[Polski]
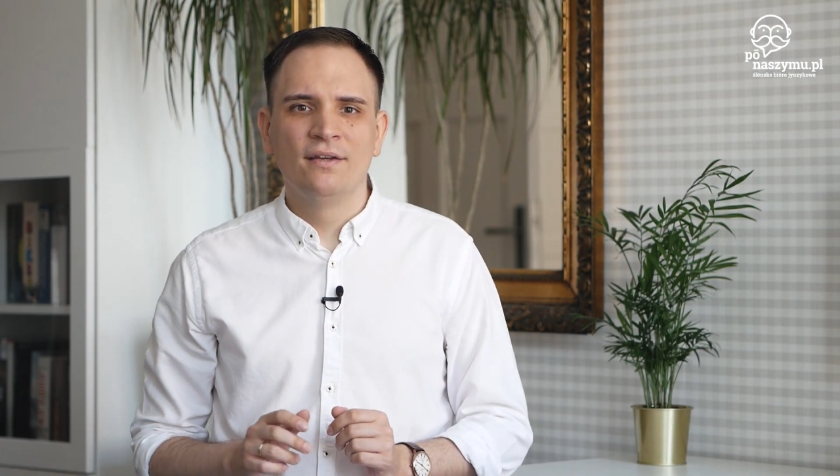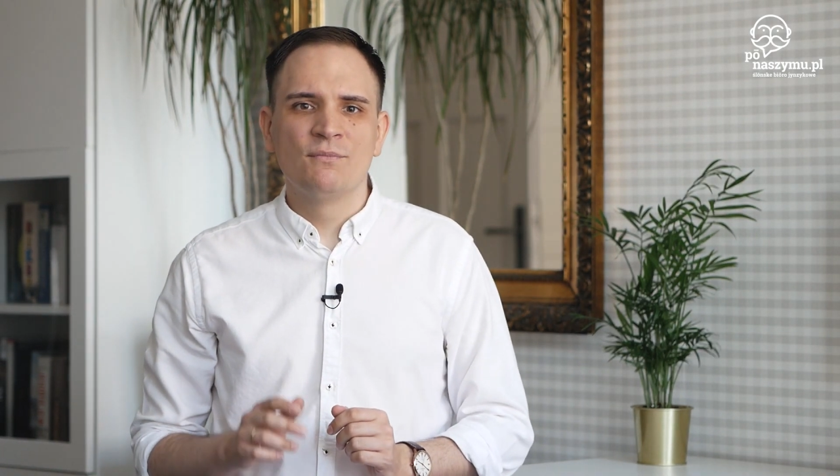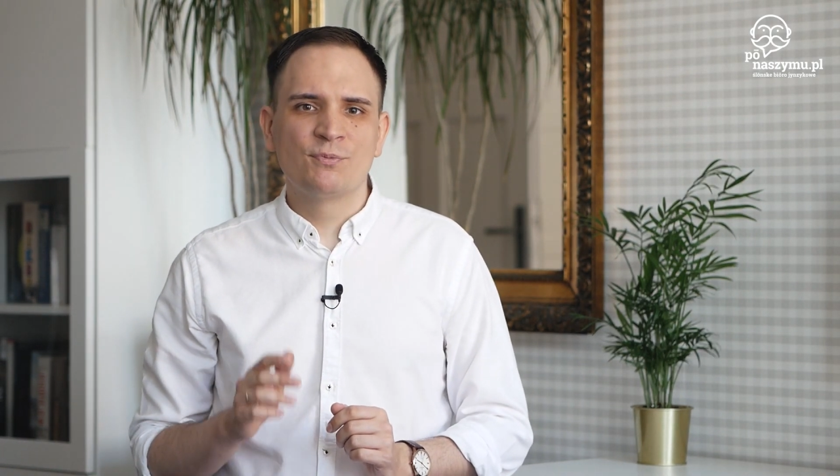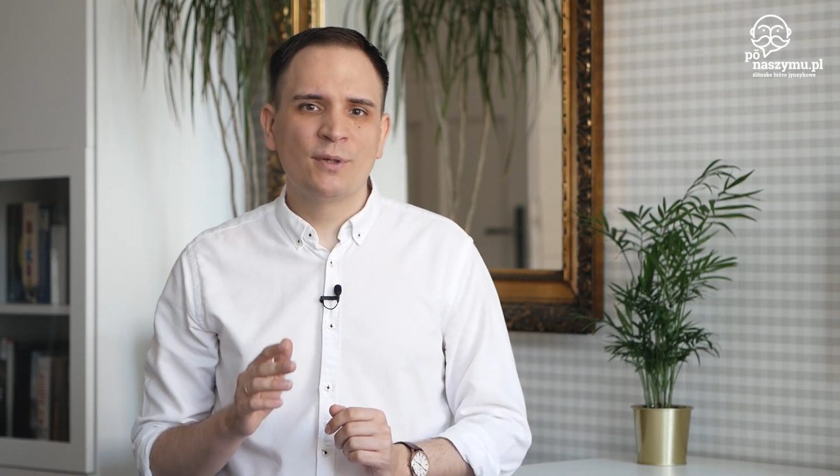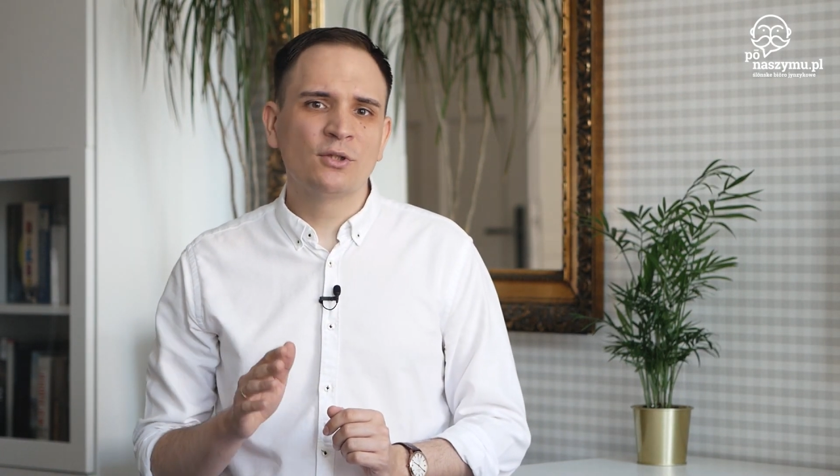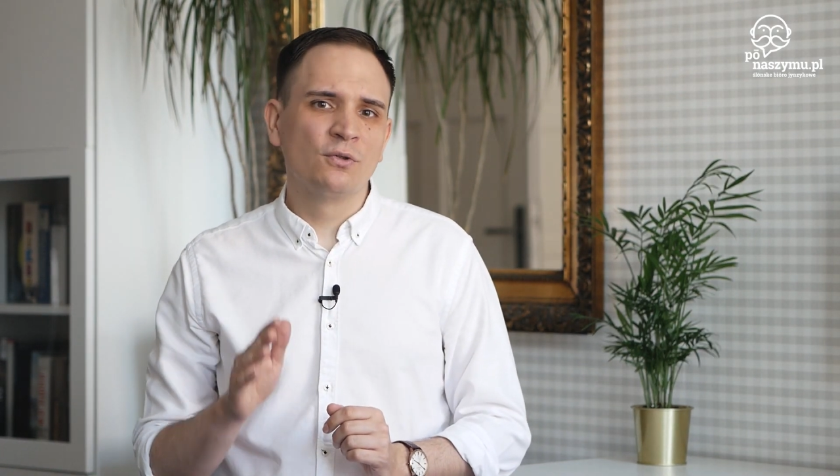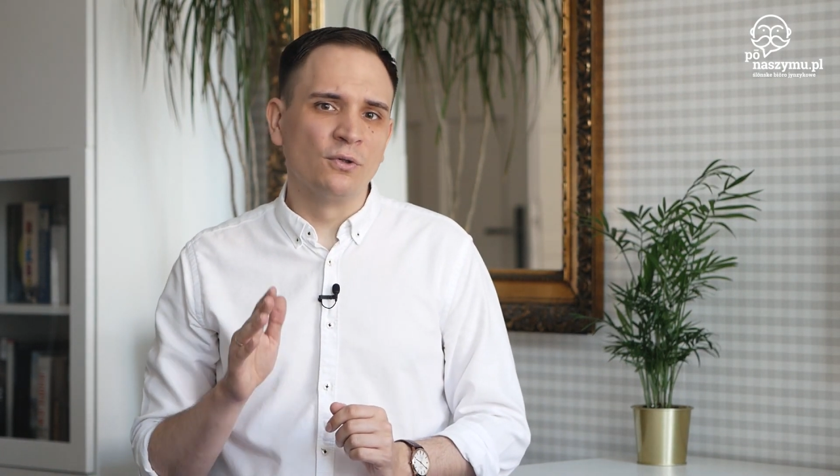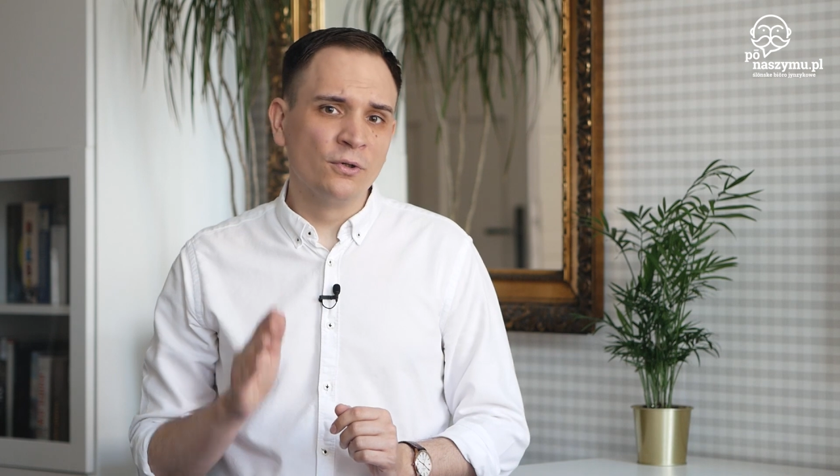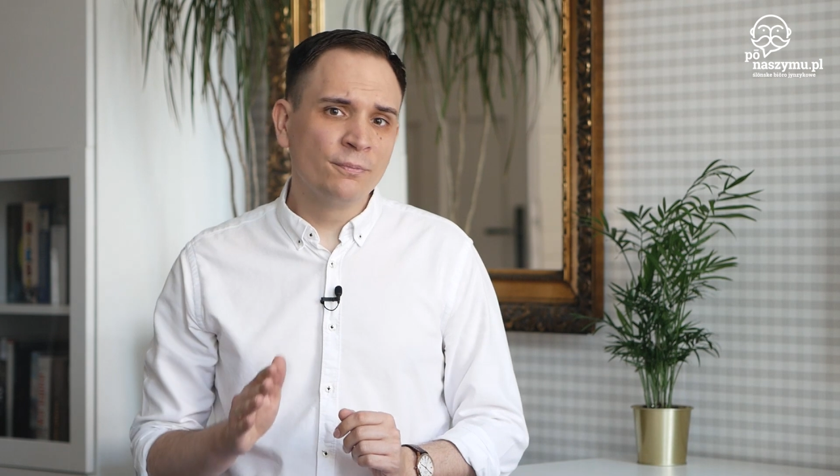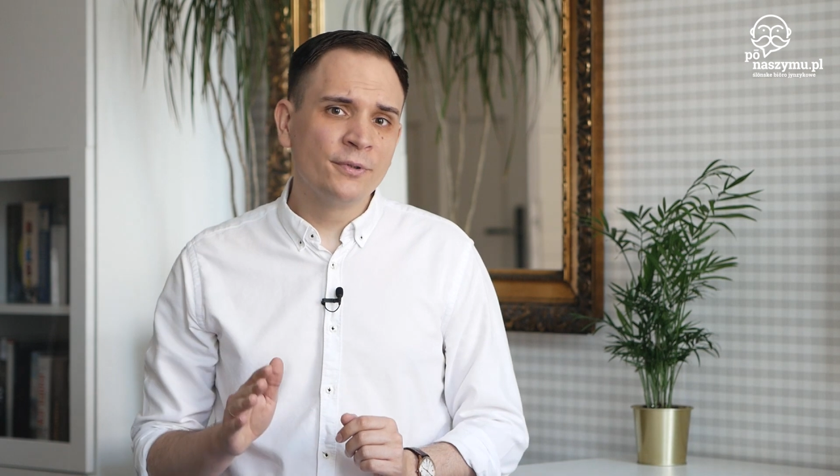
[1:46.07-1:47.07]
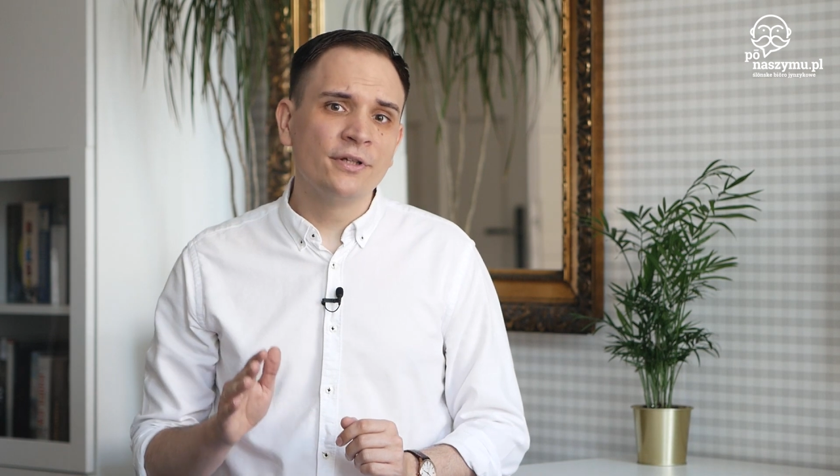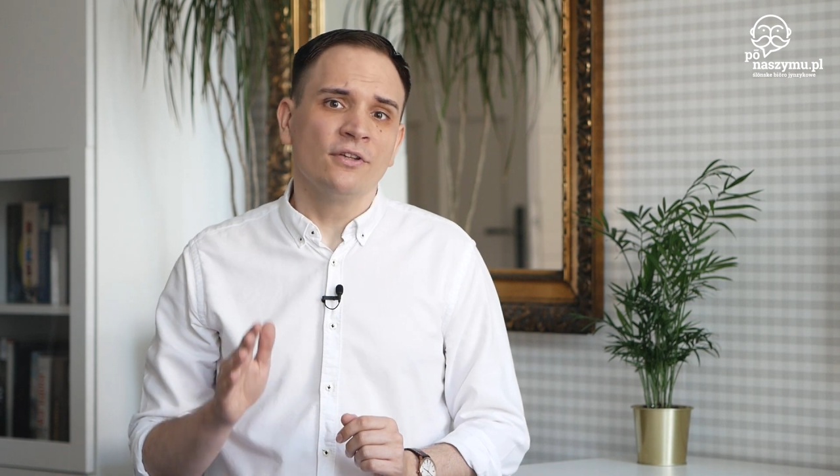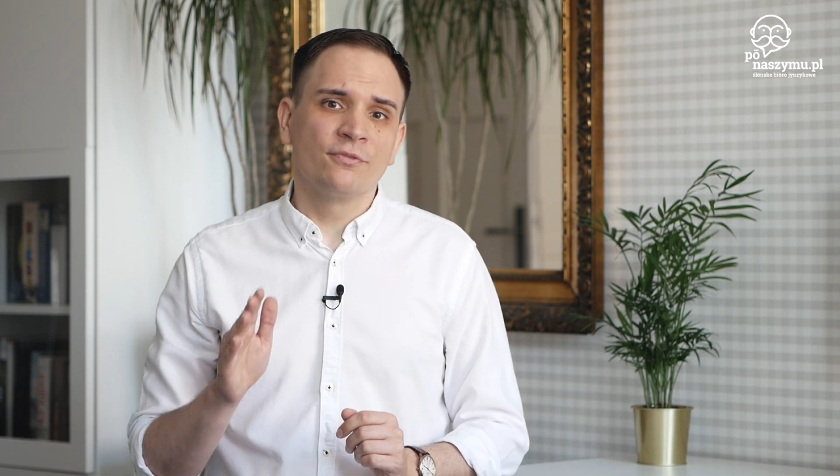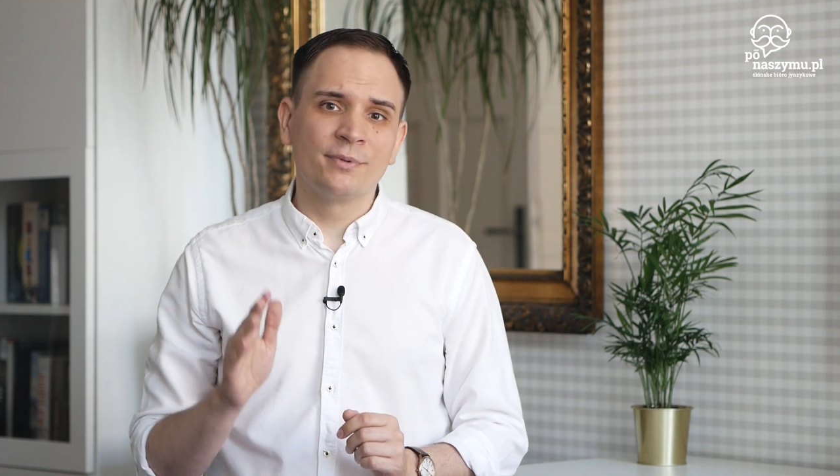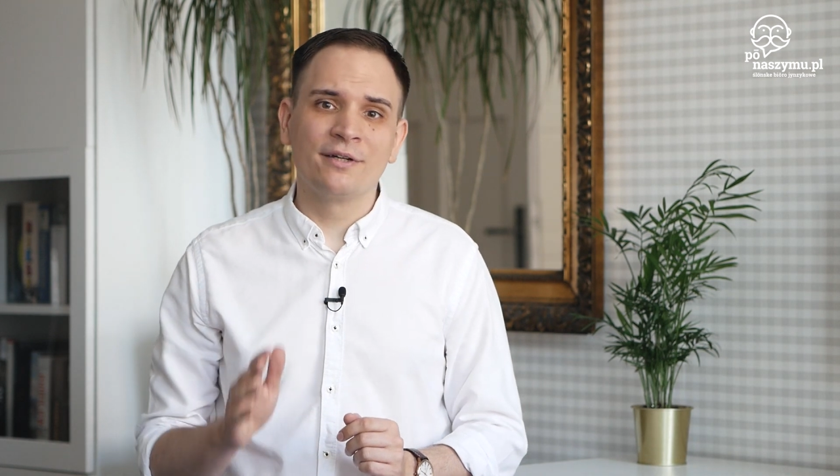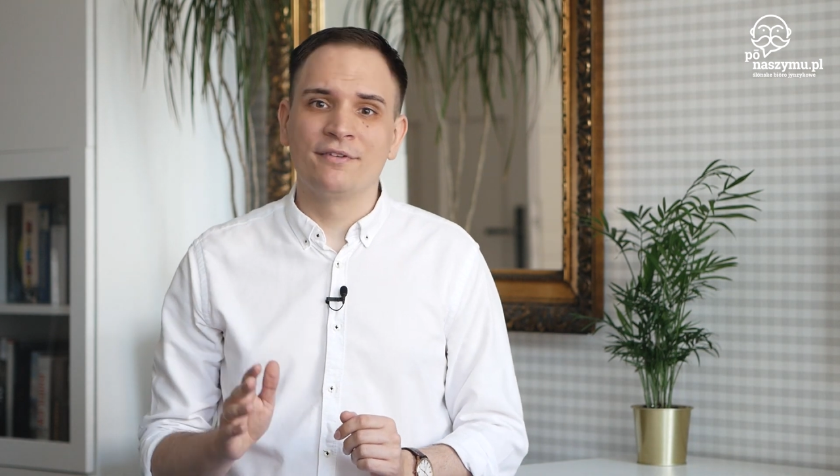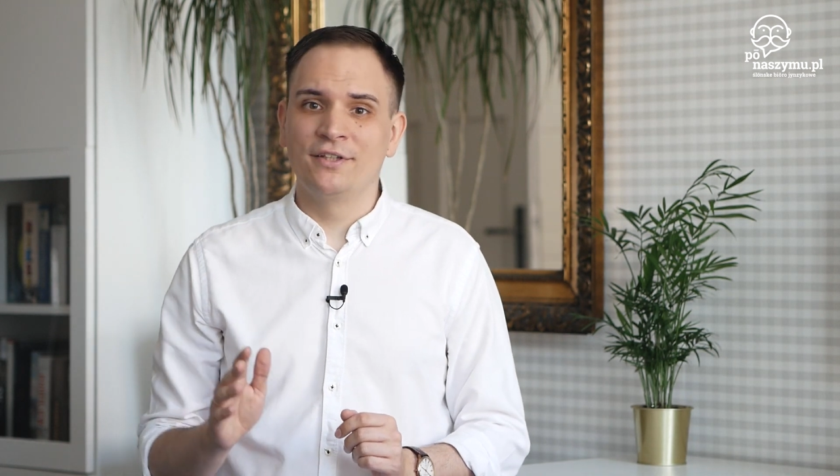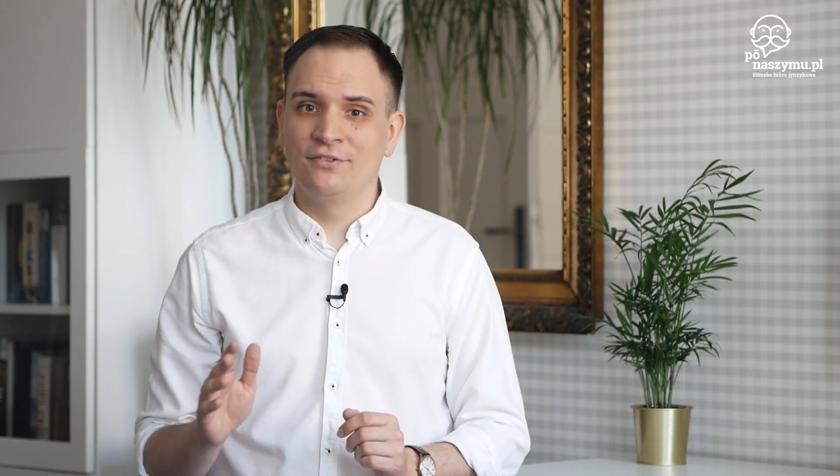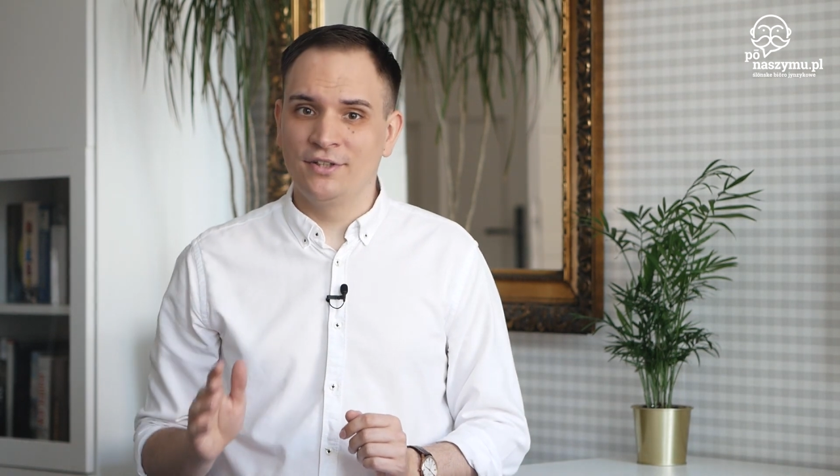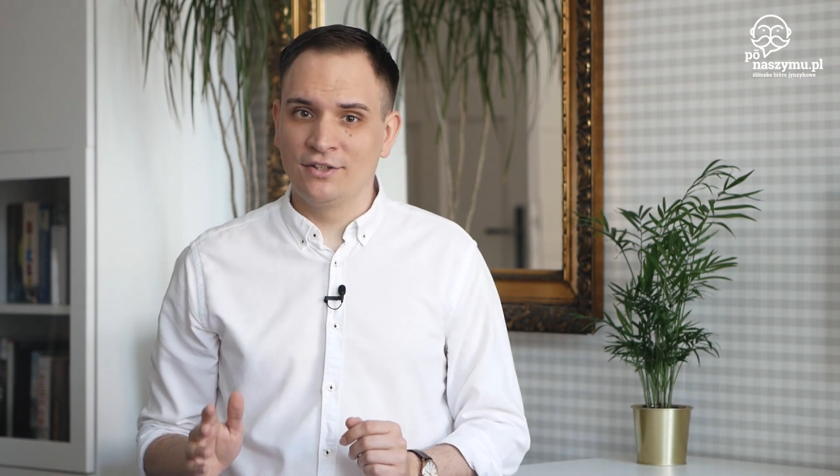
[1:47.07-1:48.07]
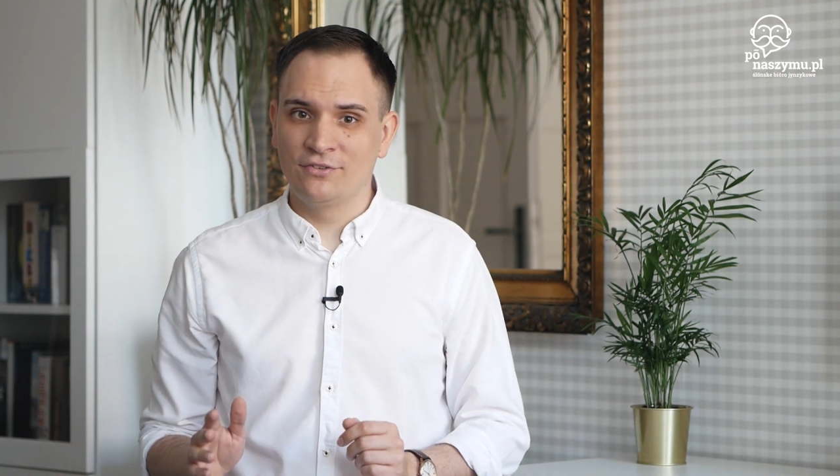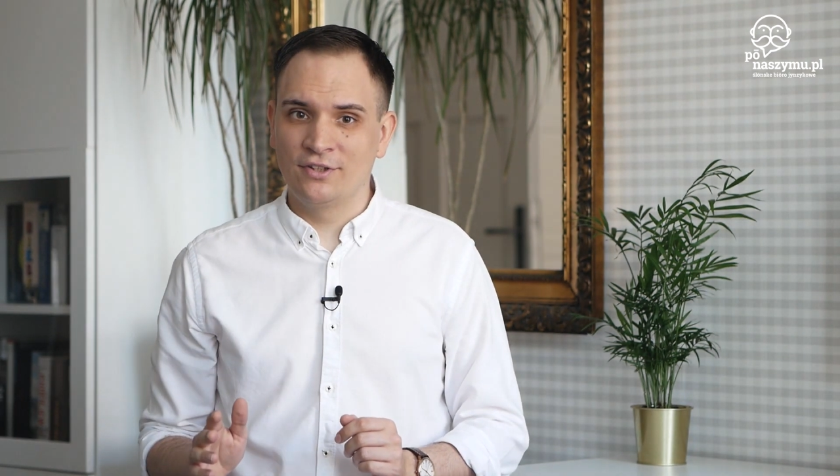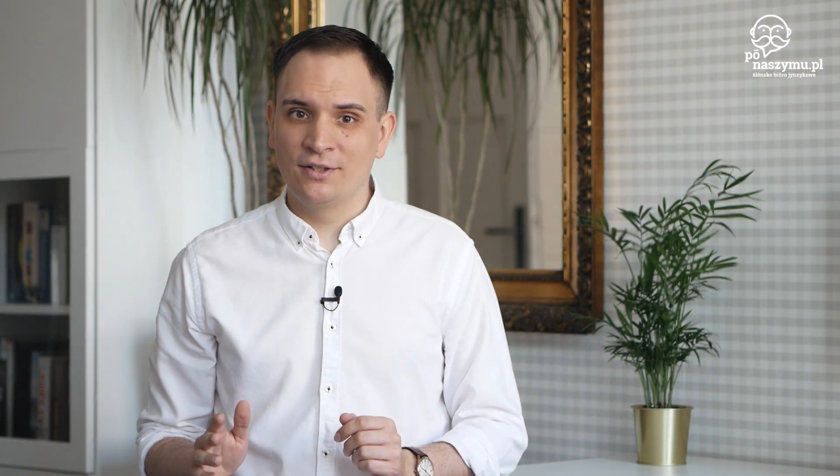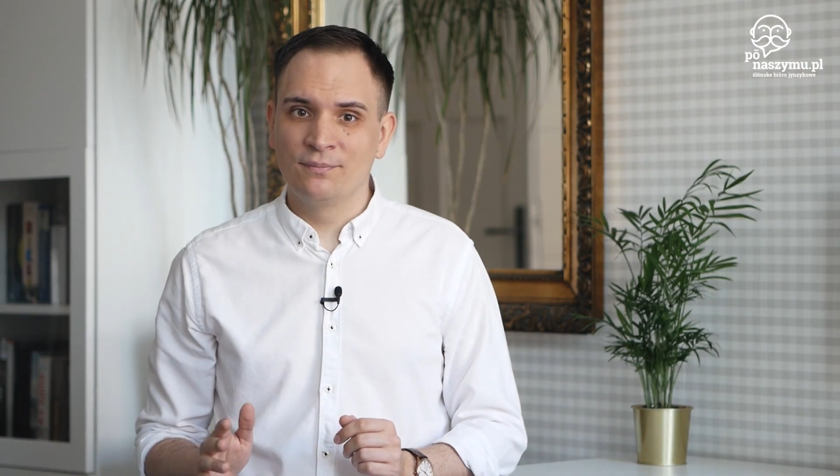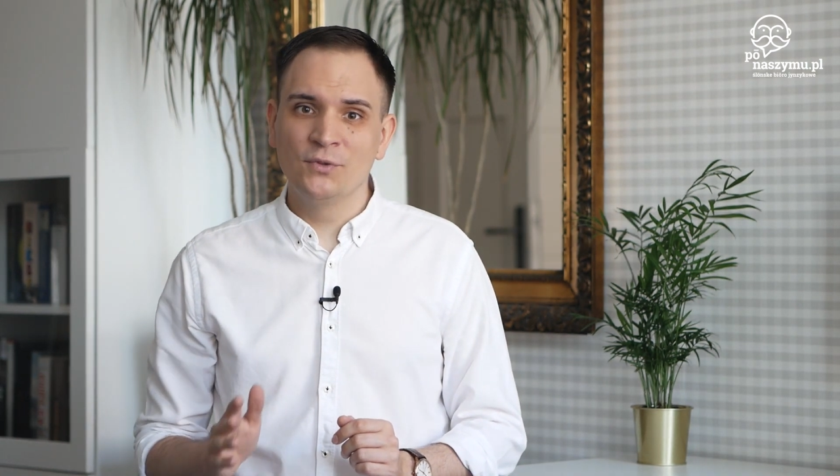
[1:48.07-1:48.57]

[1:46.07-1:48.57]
W przypadku upy sprawa jest jasna.